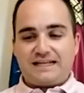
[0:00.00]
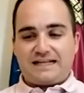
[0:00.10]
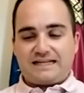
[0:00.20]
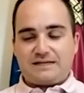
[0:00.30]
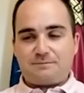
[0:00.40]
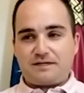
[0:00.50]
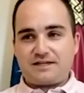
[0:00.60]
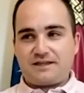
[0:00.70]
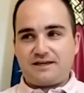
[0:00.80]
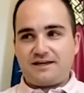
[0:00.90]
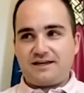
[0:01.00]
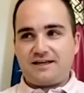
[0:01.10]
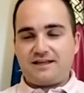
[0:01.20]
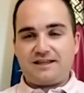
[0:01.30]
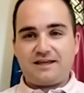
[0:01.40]
que se pasa
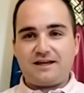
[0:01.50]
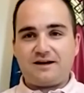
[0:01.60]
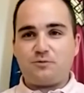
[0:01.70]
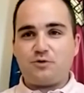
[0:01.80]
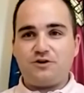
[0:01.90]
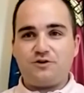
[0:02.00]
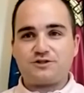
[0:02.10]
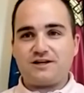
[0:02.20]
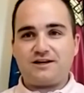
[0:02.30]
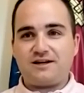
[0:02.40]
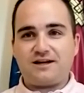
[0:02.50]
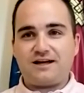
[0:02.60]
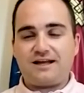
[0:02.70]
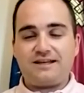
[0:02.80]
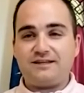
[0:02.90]
de, abuelos
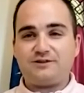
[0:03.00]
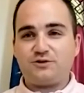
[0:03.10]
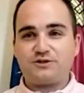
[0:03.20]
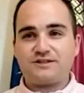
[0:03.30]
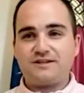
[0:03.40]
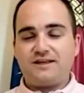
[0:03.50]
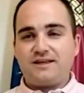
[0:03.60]
a, nietos